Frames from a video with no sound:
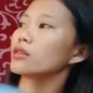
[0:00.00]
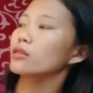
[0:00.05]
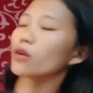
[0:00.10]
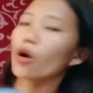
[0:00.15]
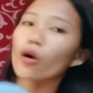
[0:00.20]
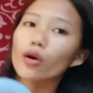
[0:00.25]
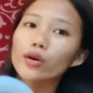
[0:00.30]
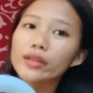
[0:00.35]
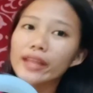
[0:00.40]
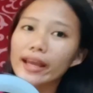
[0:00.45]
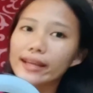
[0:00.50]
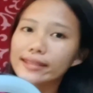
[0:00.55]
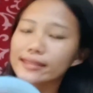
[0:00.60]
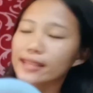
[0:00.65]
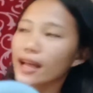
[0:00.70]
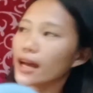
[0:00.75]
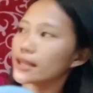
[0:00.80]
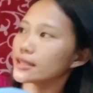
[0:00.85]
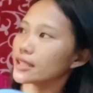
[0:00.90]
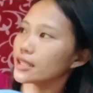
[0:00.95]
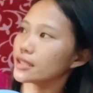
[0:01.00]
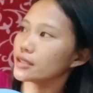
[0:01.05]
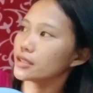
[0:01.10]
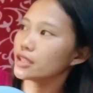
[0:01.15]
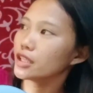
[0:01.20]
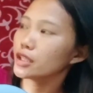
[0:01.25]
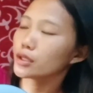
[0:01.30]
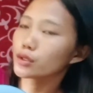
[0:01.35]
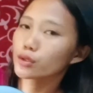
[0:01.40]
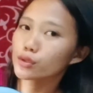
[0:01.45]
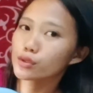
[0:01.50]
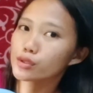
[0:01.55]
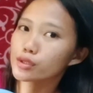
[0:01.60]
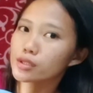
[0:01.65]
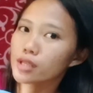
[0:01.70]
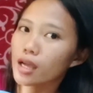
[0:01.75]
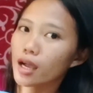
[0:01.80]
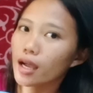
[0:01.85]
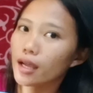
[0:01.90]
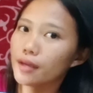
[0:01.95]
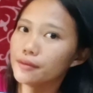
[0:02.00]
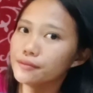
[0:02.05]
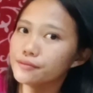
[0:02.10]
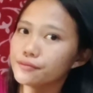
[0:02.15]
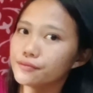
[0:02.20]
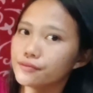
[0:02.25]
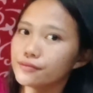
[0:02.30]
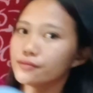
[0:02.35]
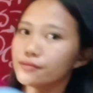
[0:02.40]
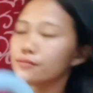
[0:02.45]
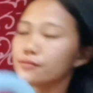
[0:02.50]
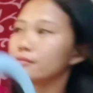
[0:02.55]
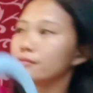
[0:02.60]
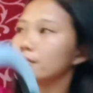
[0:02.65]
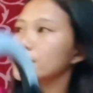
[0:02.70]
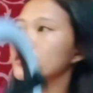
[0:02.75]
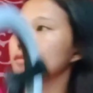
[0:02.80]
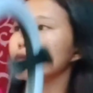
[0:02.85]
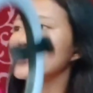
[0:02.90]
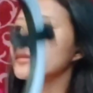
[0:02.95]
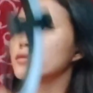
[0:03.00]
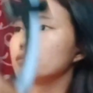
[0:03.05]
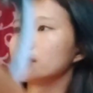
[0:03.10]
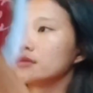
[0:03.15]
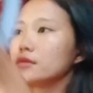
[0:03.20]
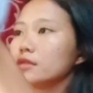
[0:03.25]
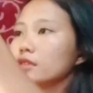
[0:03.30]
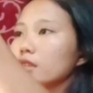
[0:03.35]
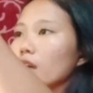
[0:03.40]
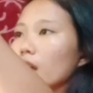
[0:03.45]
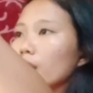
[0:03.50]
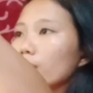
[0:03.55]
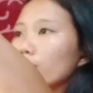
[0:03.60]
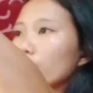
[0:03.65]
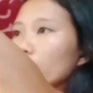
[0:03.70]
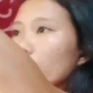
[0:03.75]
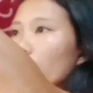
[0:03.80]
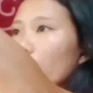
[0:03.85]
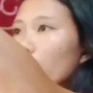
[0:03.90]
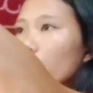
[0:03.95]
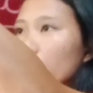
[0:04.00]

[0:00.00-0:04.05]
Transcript: kukonect natin dito sa, sa ano yan.